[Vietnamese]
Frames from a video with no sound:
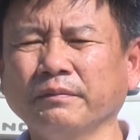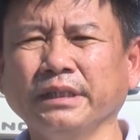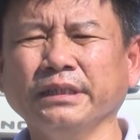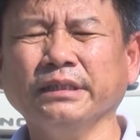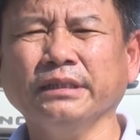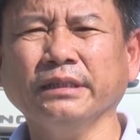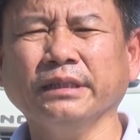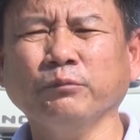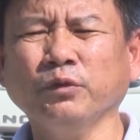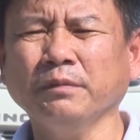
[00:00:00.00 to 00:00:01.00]
Bây giờ
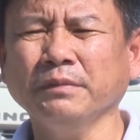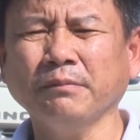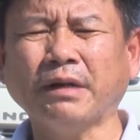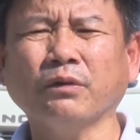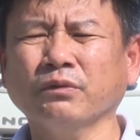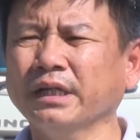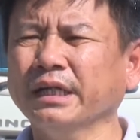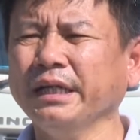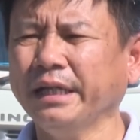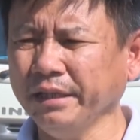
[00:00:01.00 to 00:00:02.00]
là mùa mưa bão là
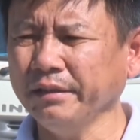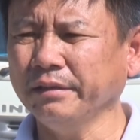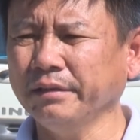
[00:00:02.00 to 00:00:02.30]
gần đến,